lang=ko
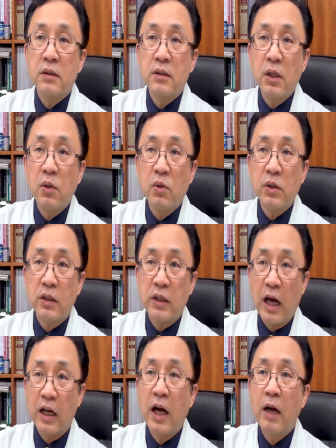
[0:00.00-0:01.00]
그리고 이제
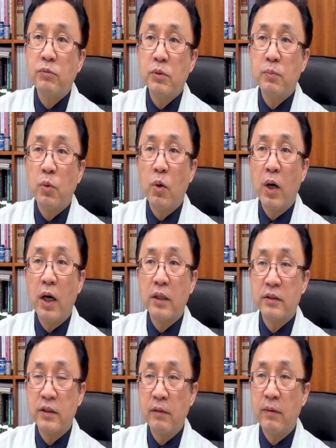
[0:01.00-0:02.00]

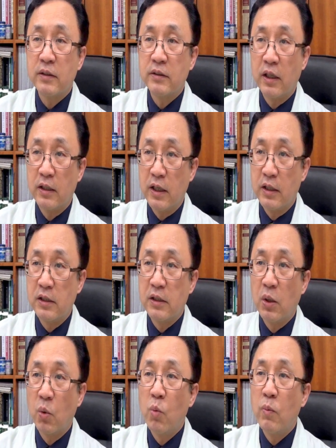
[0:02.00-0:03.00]
다가불포화 지방산에는
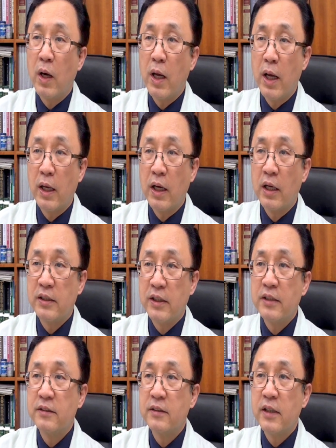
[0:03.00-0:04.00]
이제
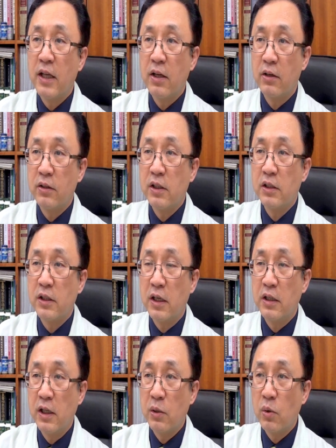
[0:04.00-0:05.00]
오메가6 계열의
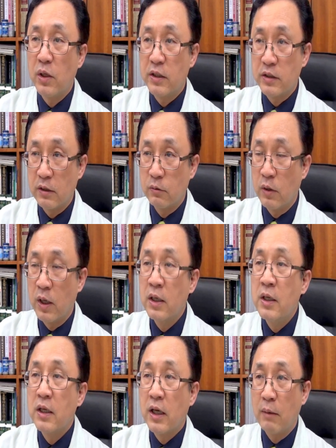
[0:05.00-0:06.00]
이제 리놀레산과
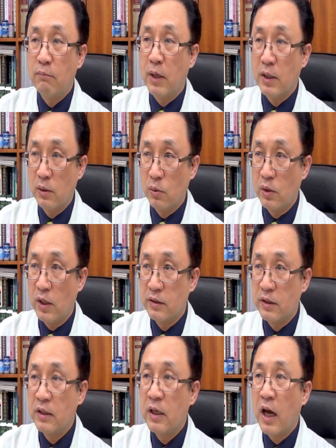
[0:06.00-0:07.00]

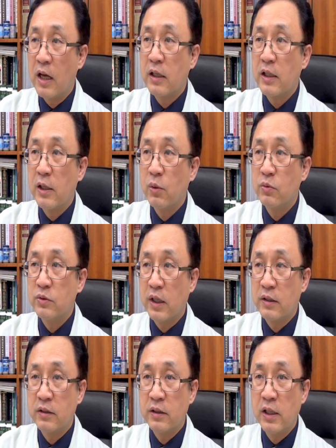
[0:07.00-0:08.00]
감마리놀레산,
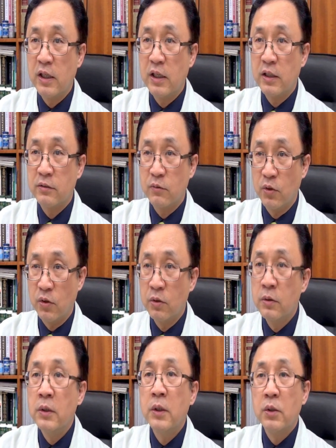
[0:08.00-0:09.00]
아라키돈산 등이
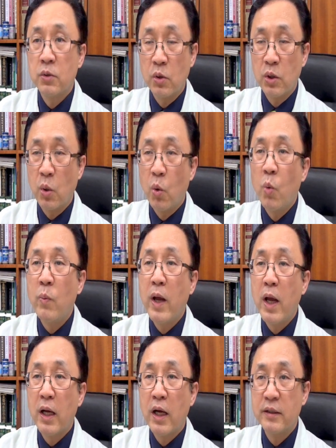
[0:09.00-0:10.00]
있고요. 또 이제
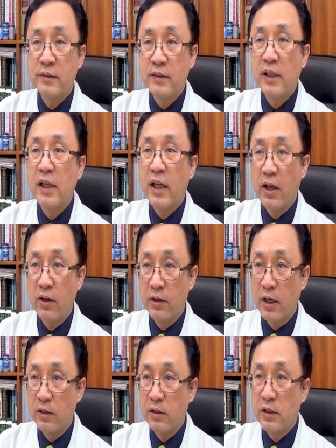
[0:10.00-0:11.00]
오메가3
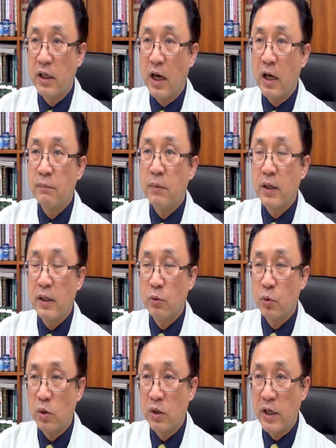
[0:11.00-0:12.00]
계열에는 이제
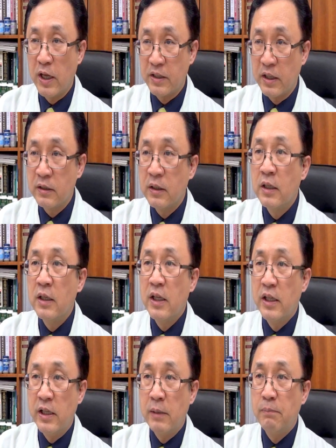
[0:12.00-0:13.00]
알파리놀레산,
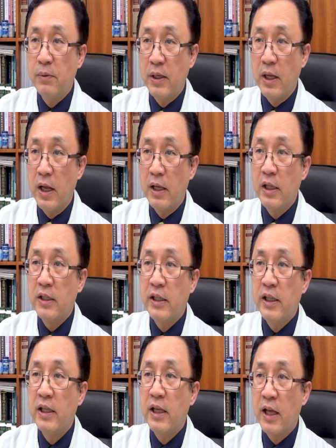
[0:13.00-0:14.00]
EPA,
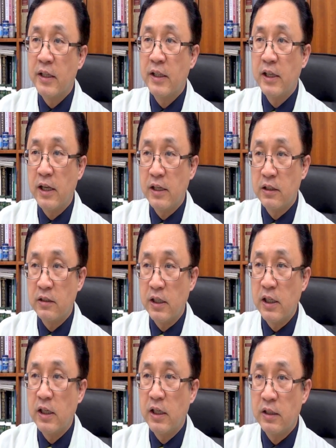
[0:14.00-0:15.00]
DHA
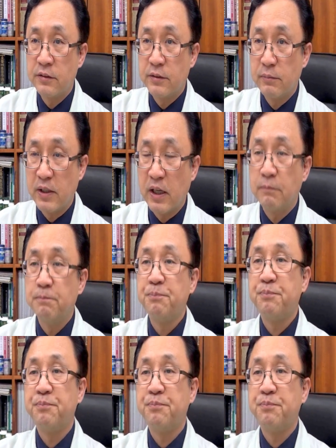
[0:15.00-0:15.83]
등이 있습니다.